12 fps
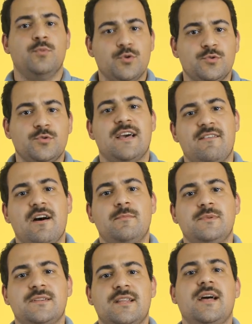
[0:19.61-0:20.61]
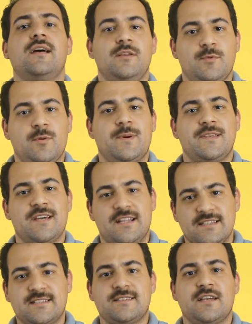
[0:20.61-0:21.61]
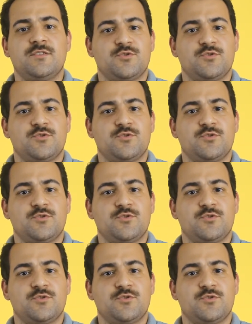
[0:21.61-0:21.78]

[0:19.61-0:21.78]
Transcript: bunun devamında diplomayı aldıktan